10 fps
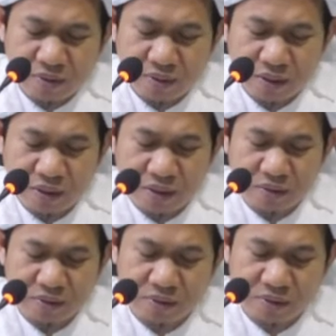ya,
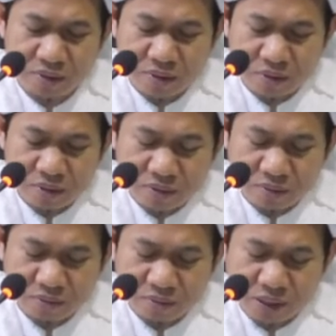
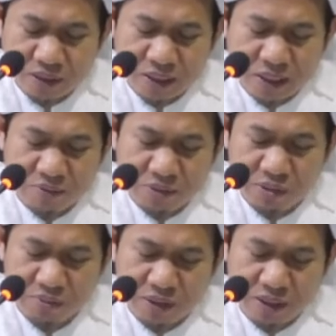bacalah
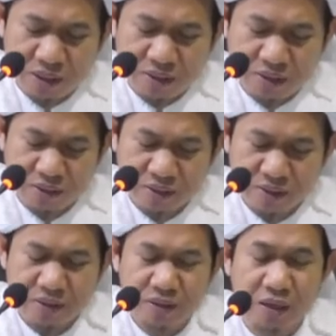Bismillah
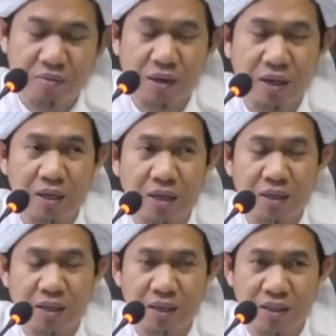dan makanlah
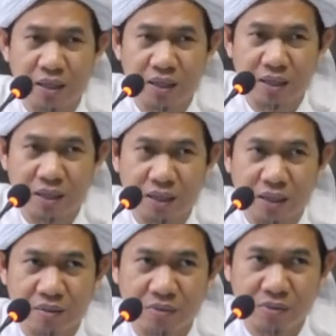dengan tangan
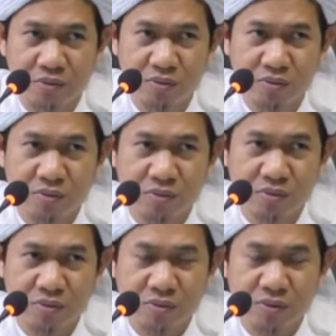kananmu
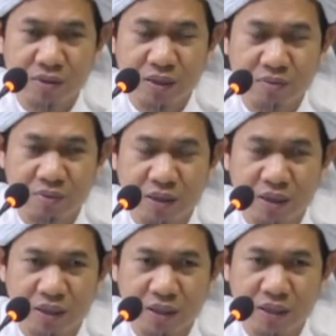dan
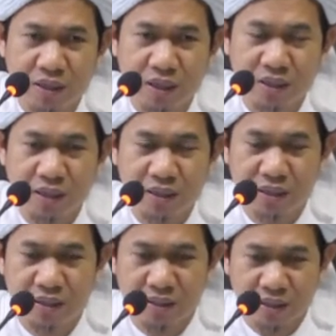makanlah yang ada
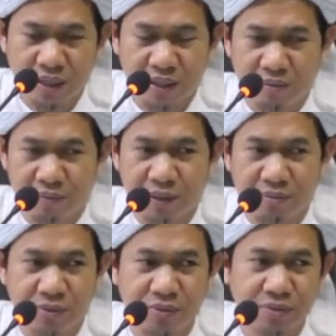di
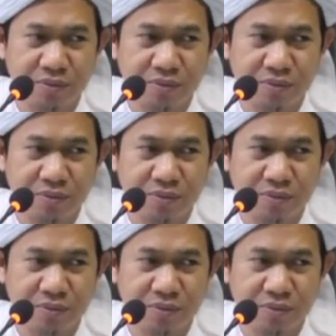hadapanmu.